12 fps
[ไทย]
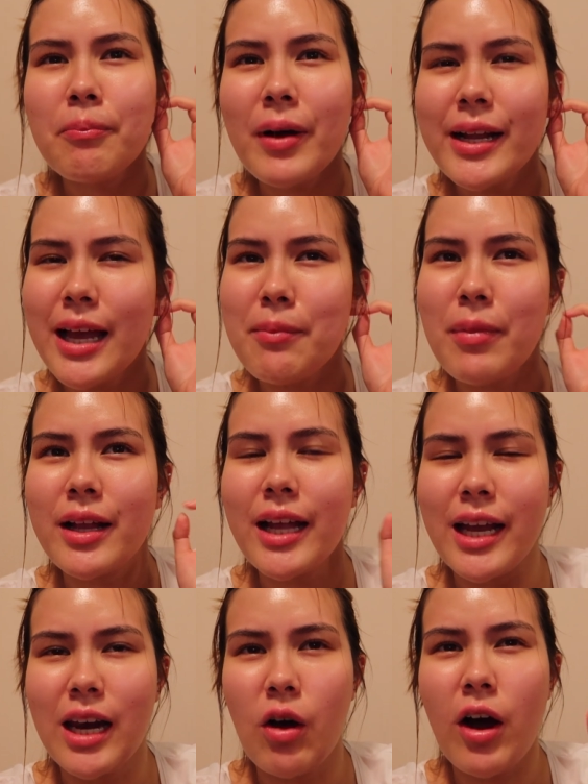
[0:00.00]
ไปไหนมา
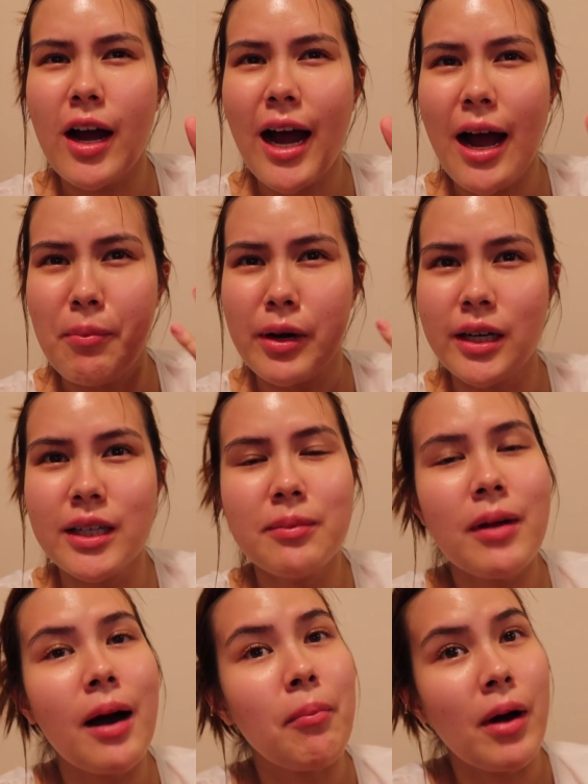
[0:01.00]
ไหนแล้วอากาศมันเริ่
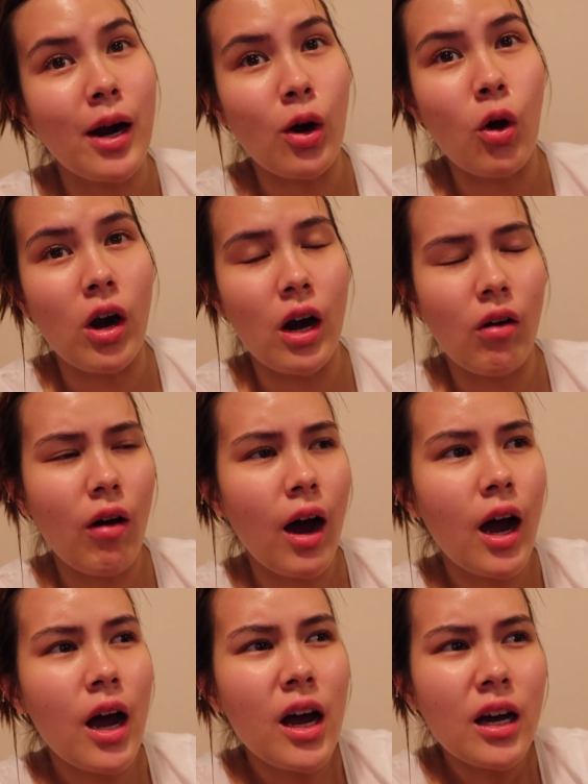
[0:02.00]
มกลับมาร้อนแล้ว
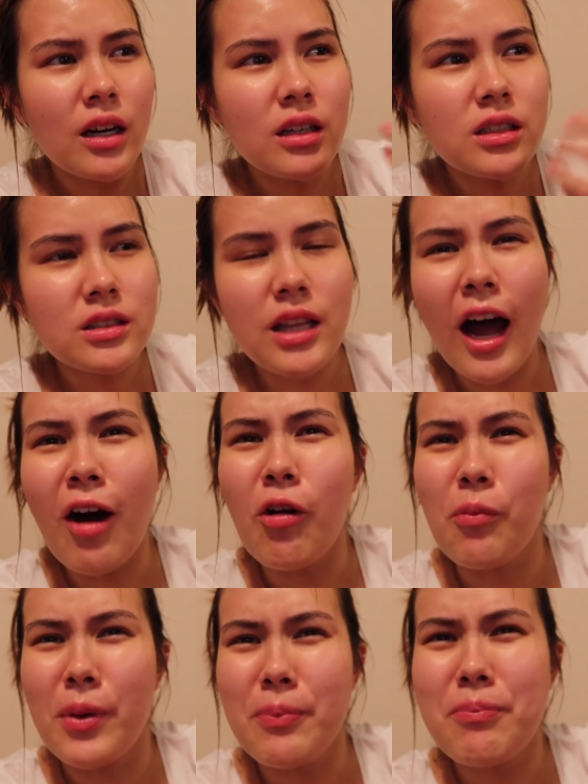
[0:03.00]
อะคือเต่า
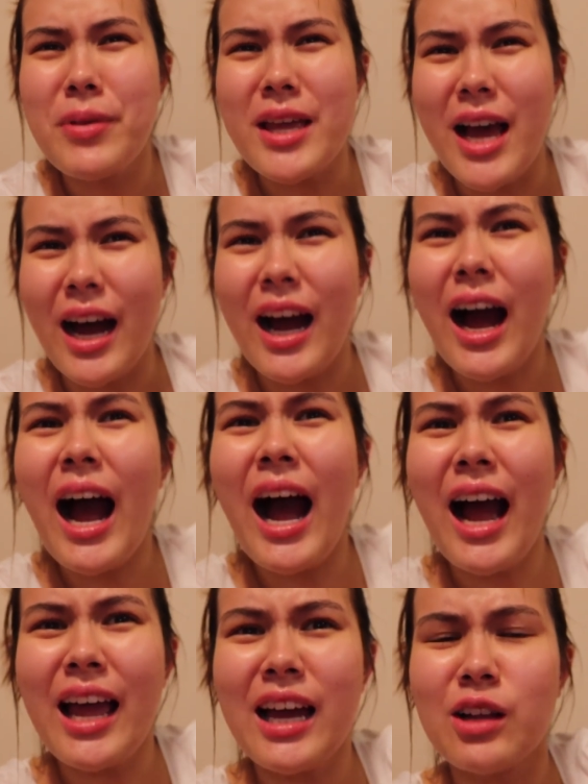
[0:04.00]
มันเปียก
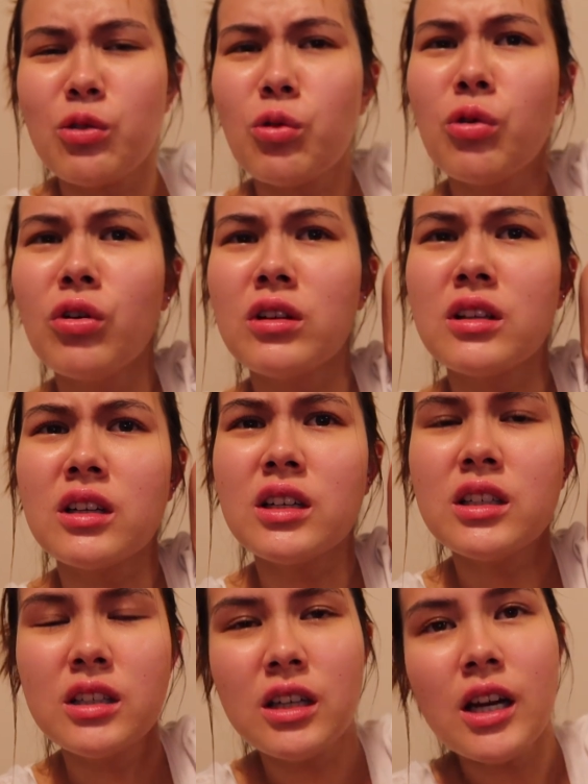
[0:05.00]
ง่ายอะทุกคน
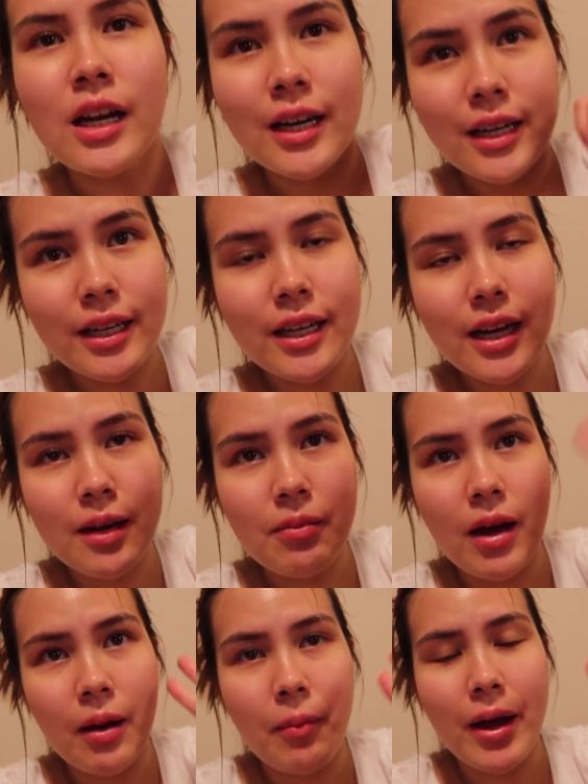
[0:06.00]
คือลิลลี่
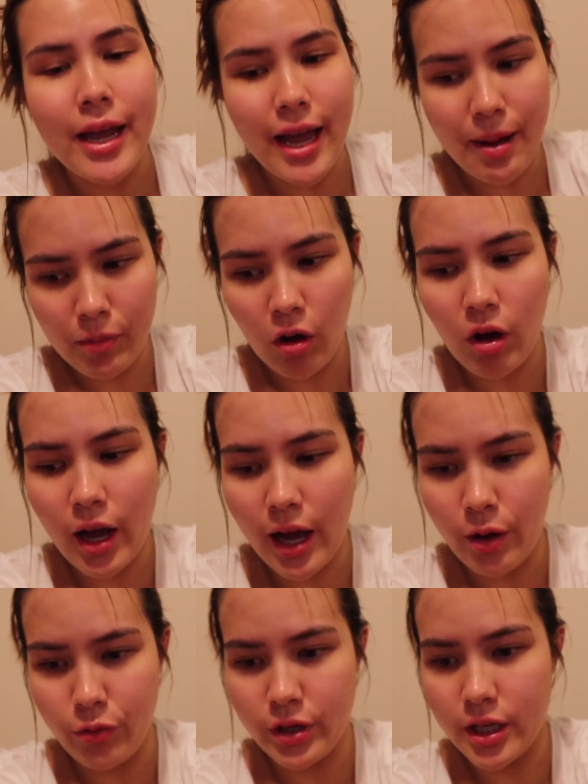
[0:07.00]
กำลังพยายามลอง
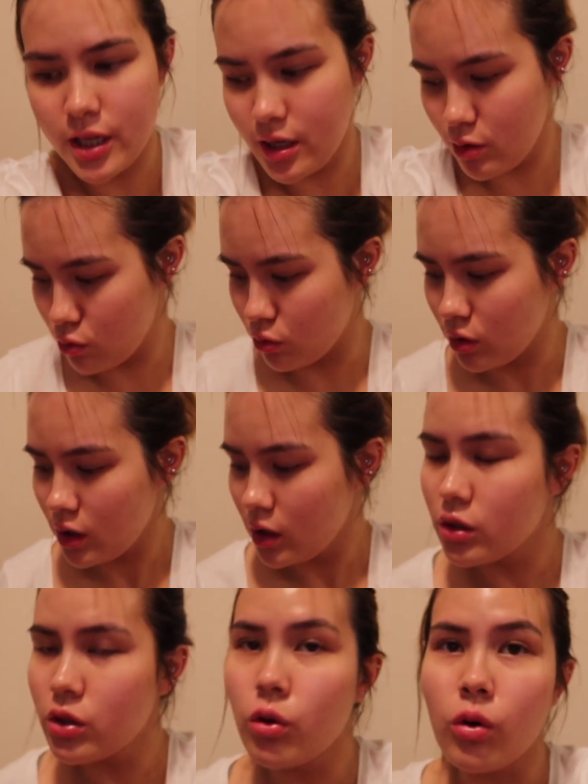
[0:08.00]
หาวิธีอยู่
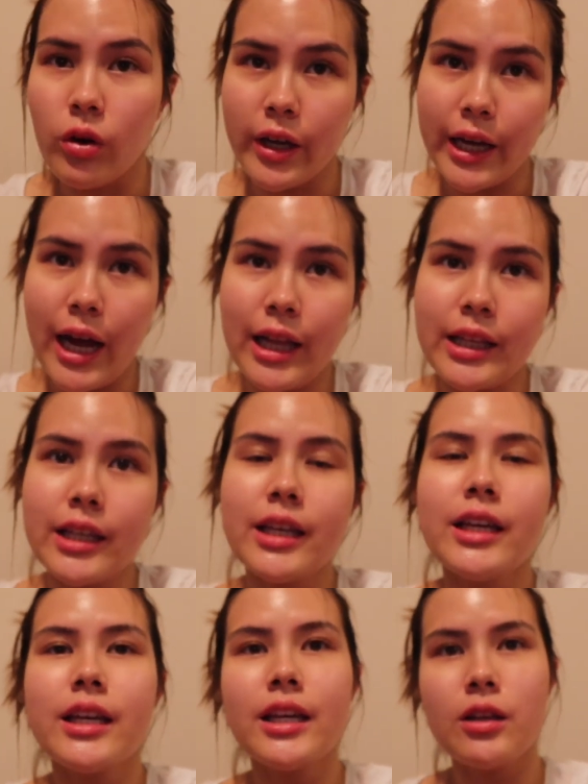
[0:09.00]
โดยการ
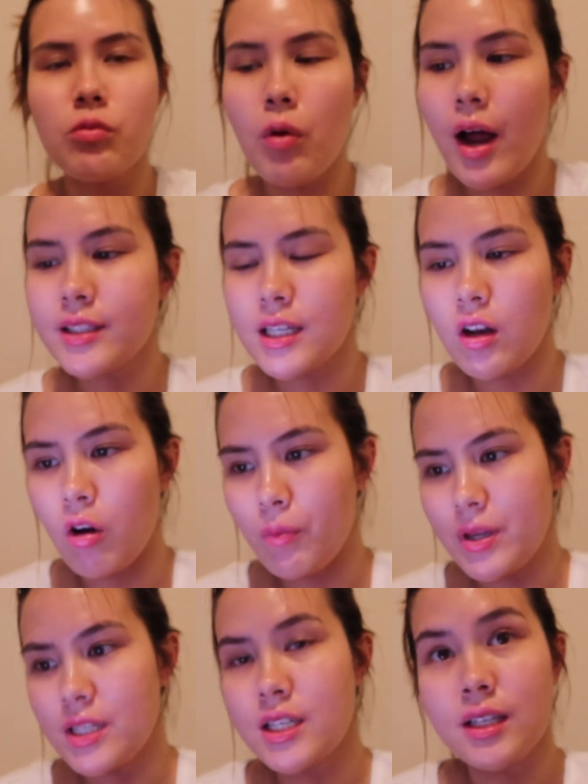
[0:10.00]
ที่คิดว่าจะลอง
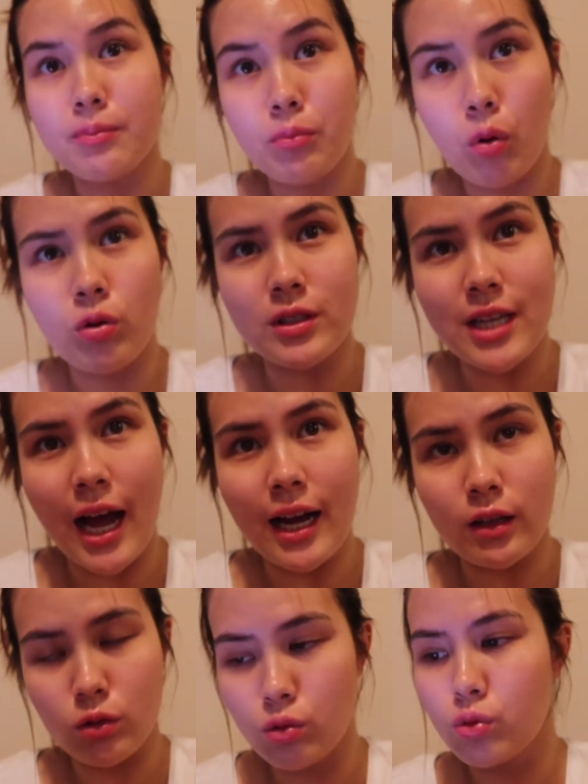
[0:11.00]
ไปฉีดโบจัก
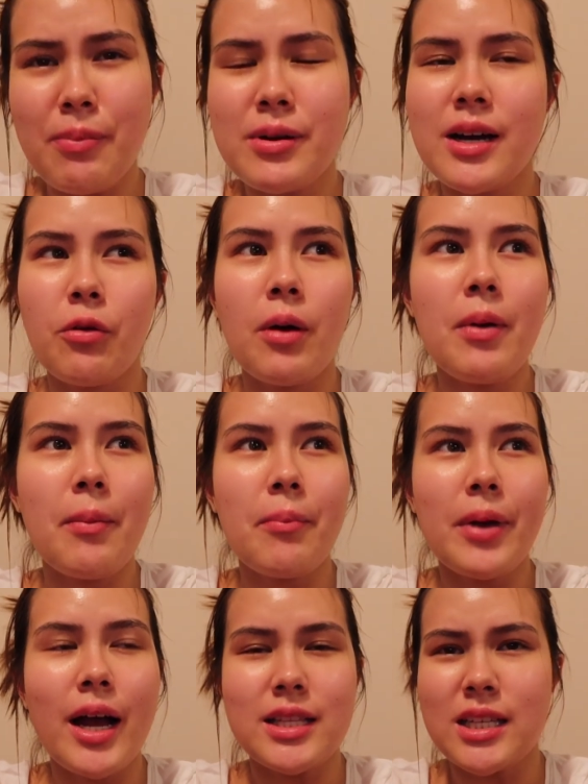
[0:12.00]
ดูเผื่อว่าแบบ
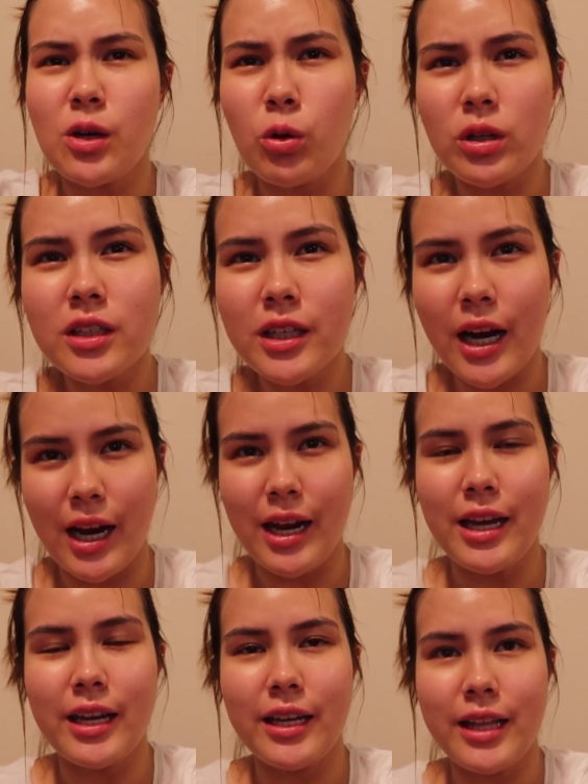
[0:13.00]
มันอาจจะลดเหงื่ออะ
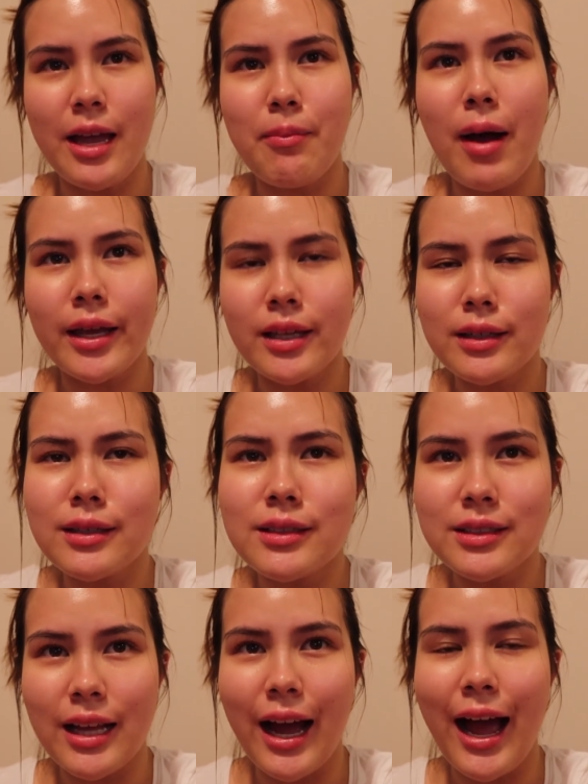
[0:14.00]
ไรอย่างงี้ได้มากยิ่ง
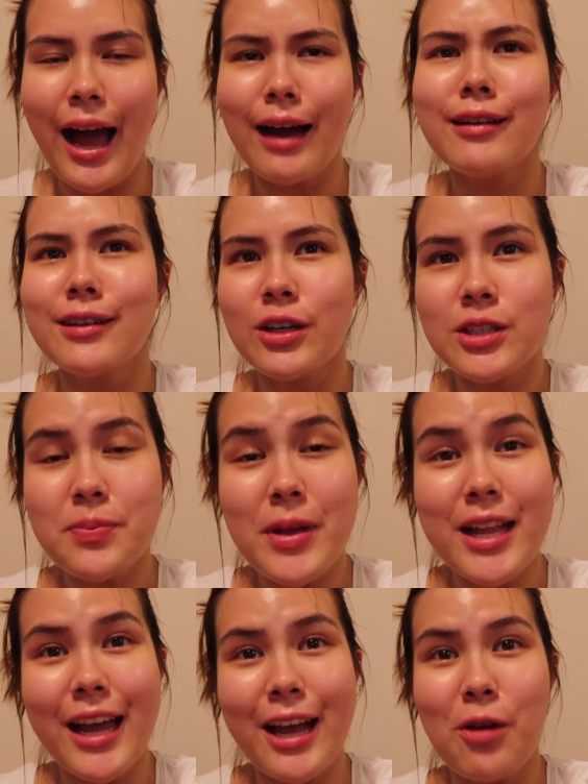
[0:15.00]
ขึ้นนะคะก็จะ
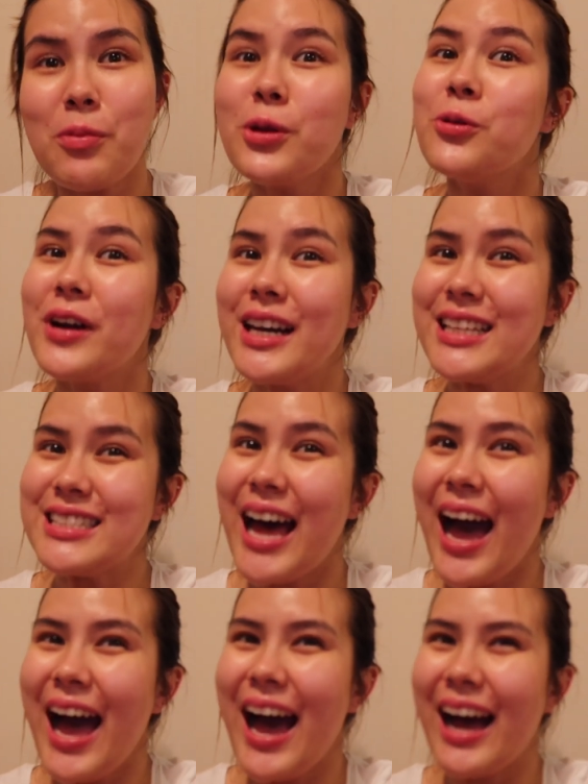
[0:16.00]
เป็นยังไงก็ไปดูกันเลย
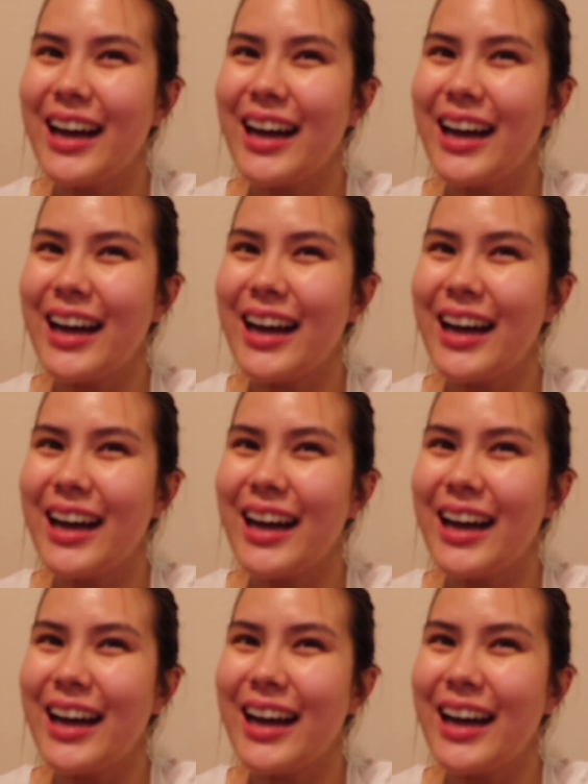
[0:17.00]
จ้า